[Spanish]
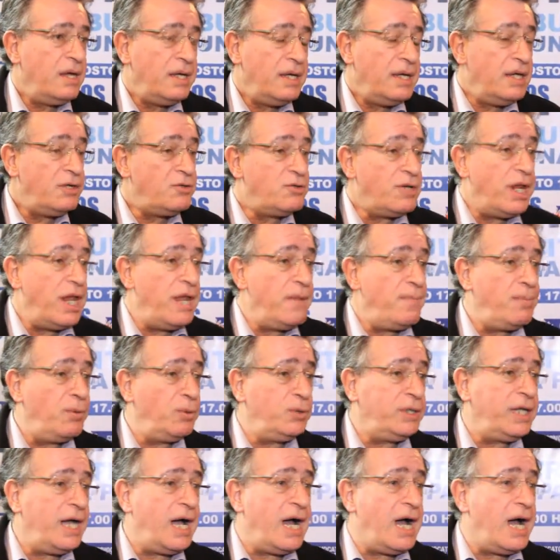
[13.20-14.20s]
Es una
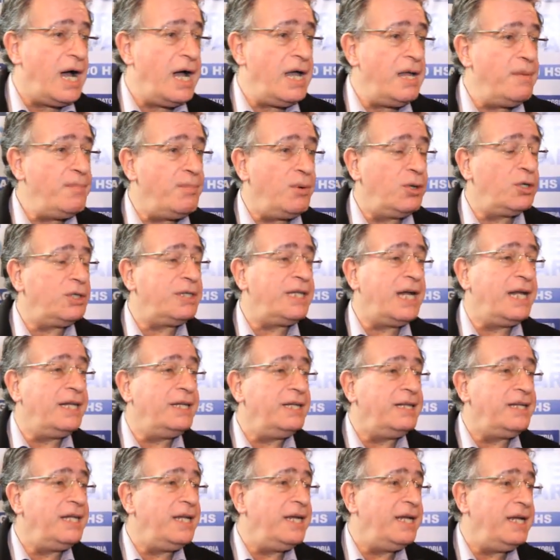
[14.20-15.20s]
disputa
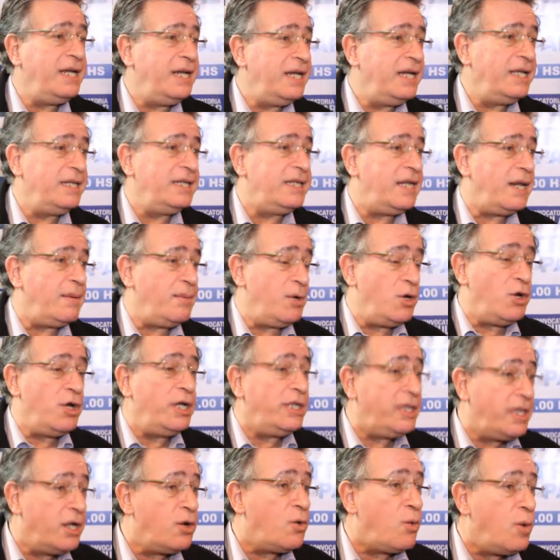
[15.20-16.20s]
importante en términos
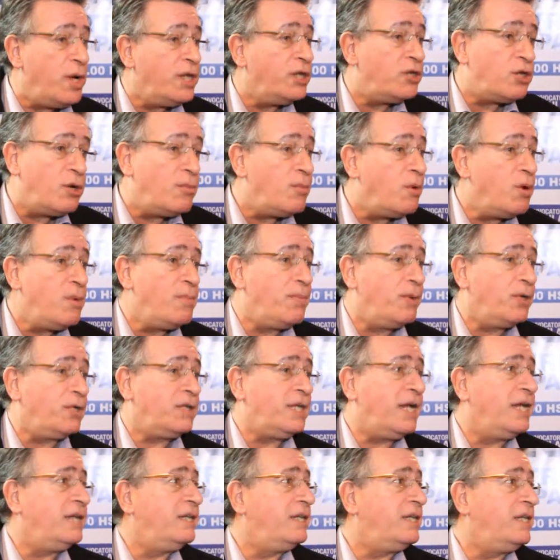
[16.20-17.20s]
de este encuentro, es muy
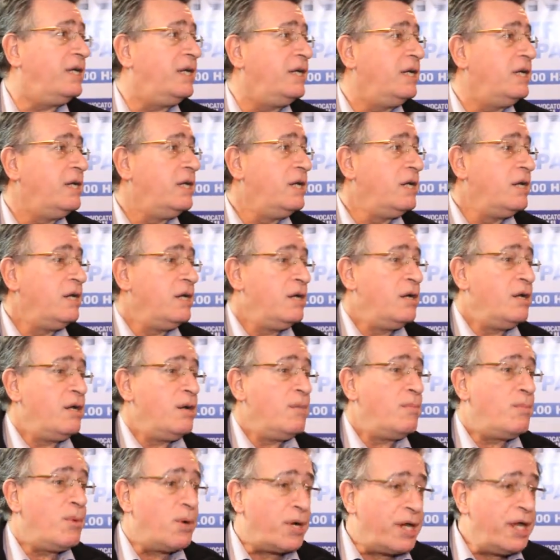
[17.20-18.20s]
importante,
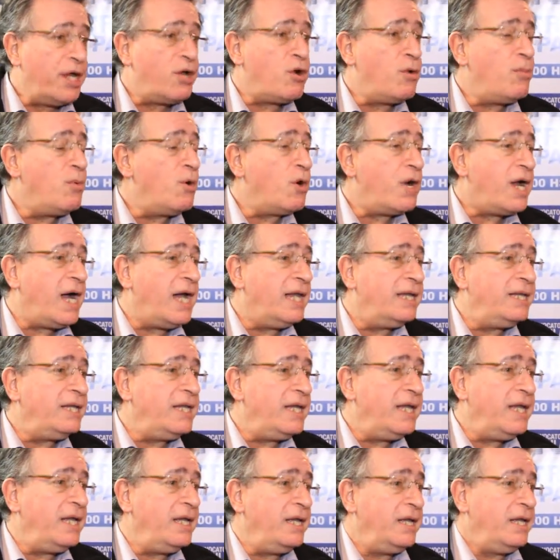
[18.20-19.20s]
porque es
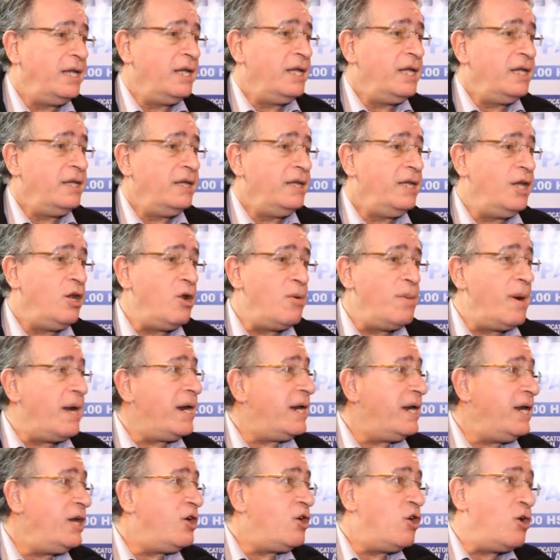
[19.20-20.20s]
convocante de lo más
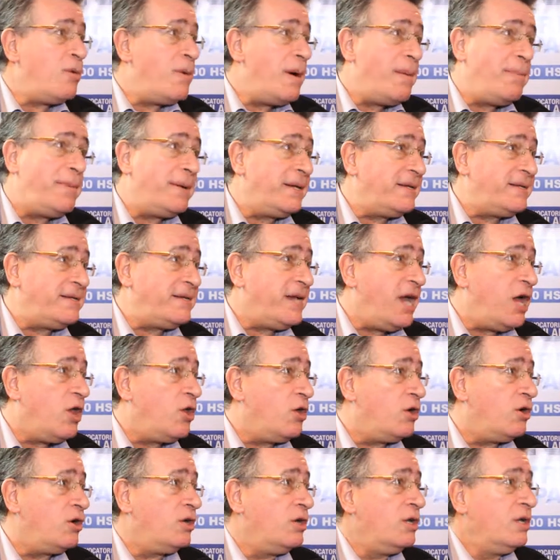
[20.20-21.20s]
rico, lo más
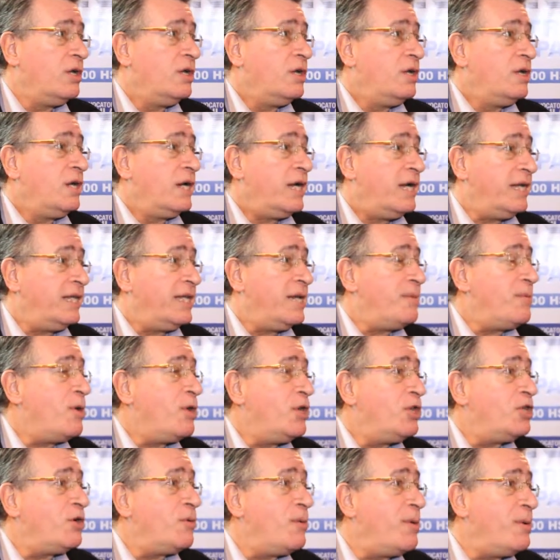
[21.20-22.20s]
preciado que tenemos
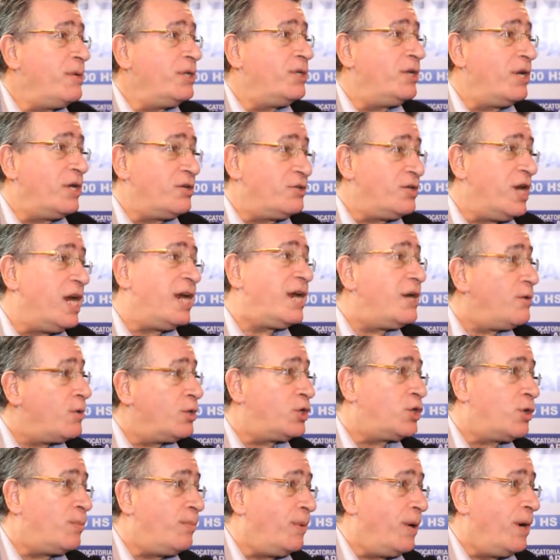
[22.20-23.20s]
dentro del movimiento nacional, que es
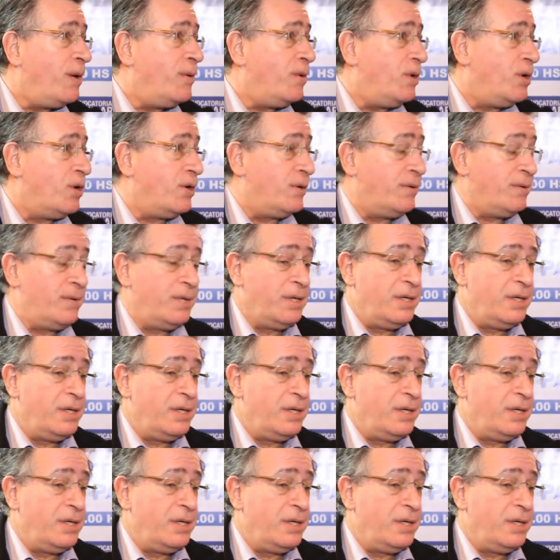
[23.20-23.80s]
nuestro pueblo.